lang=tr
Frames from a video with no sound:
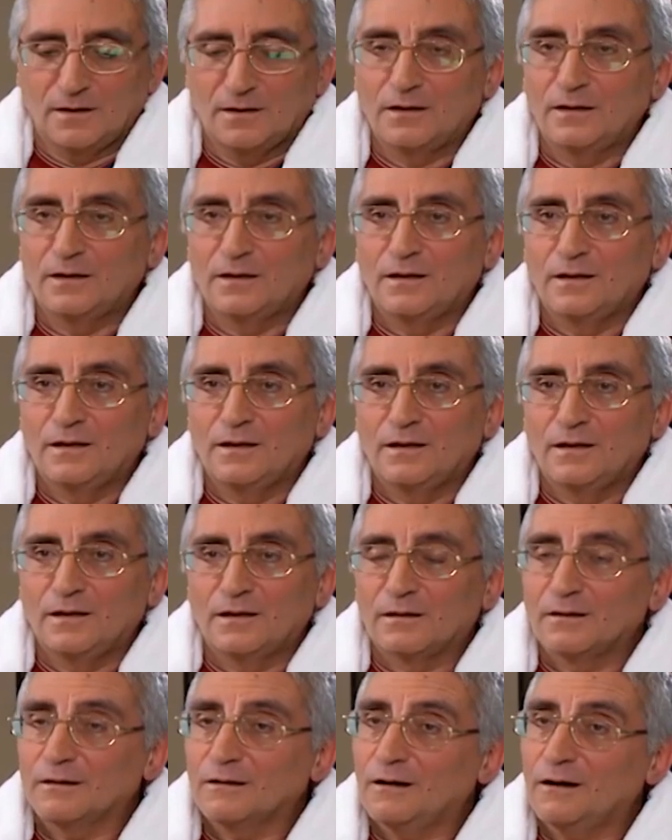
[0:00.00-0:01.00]
mi Şeref Bey?
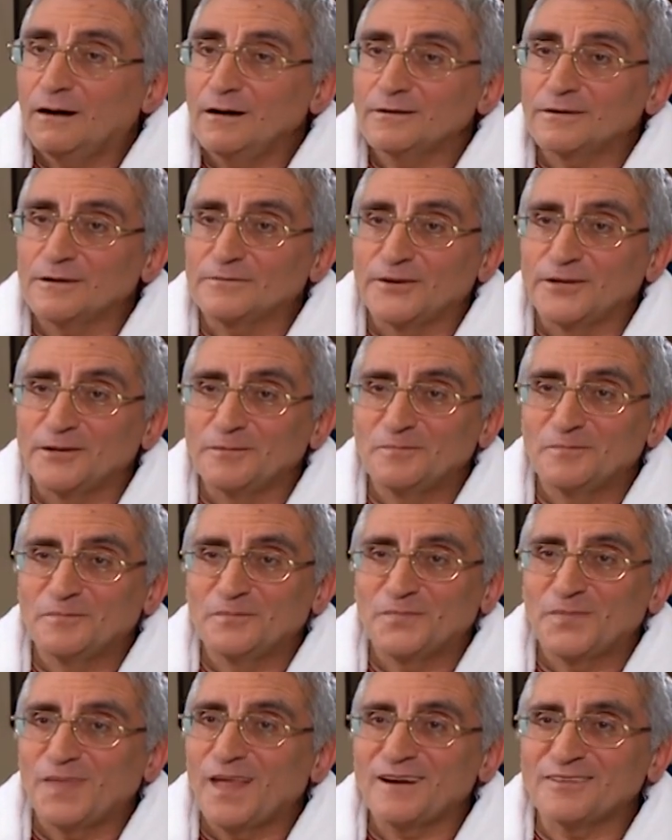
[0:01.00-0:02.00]
Hayır efendim.
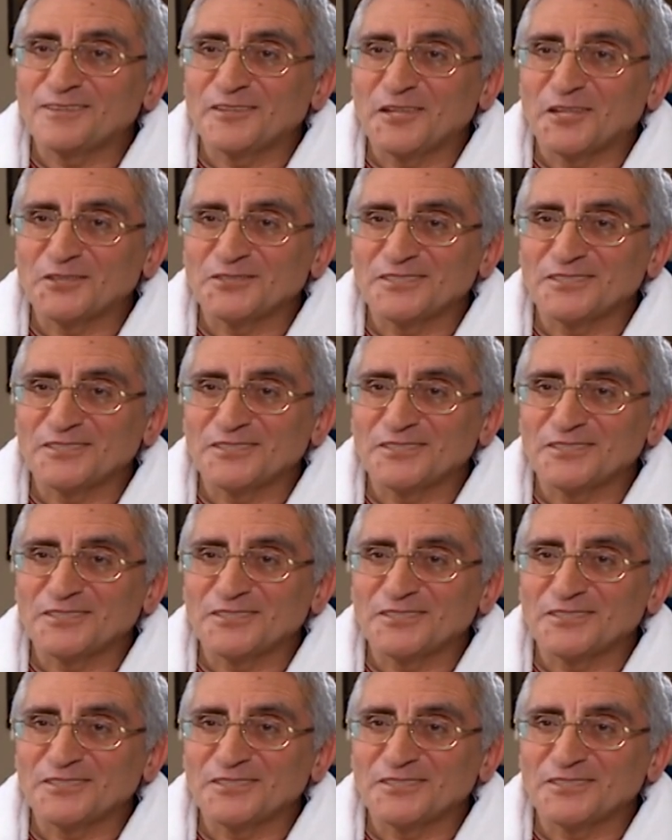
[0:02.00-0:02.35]
Nereden